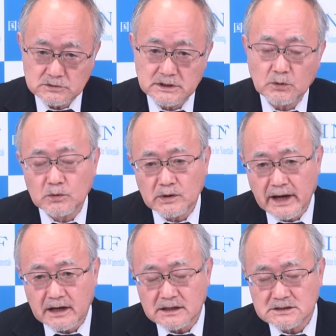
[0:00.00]
でこの
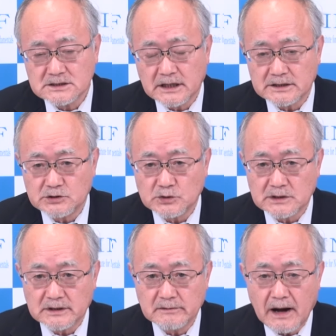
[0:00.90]
結果次第によっ
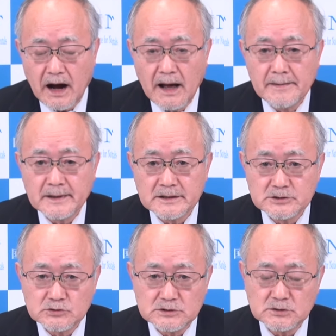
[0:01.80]
ては
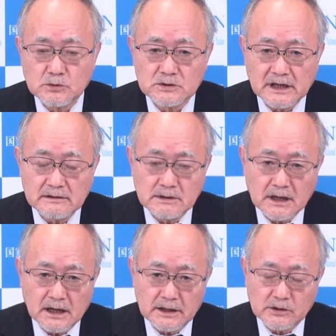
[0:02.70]
非常にこの台
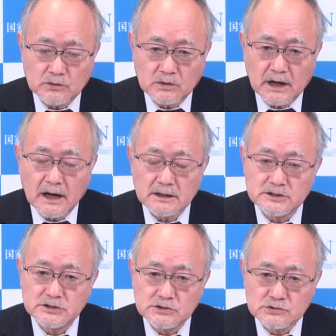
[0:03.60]
湾海峡が
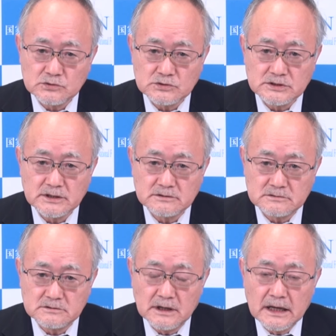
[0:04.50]
緊張してい
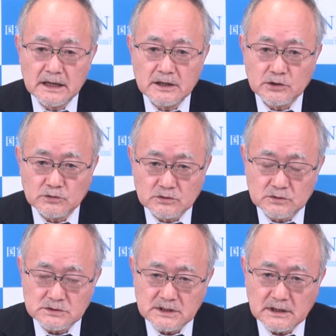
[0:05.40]
くひょっ
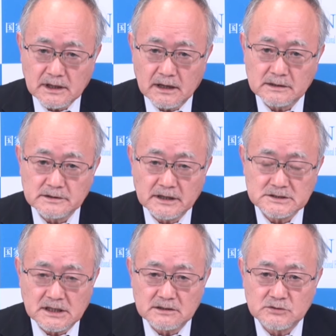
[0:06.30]
としたら第
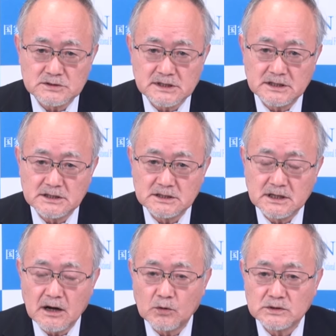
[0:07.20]
3の戦域
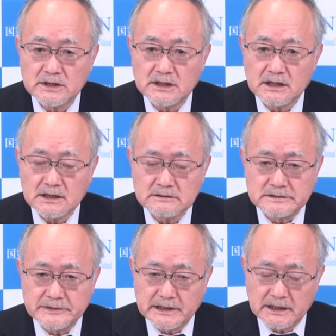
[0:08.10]
がここで開かれるん
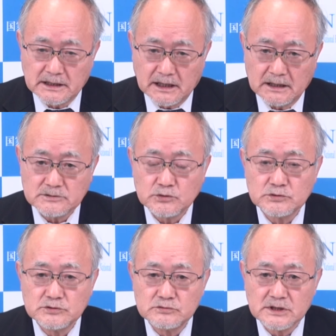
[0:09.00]
ではないかと
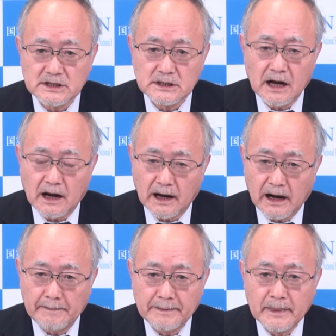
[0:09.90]
いう危機感が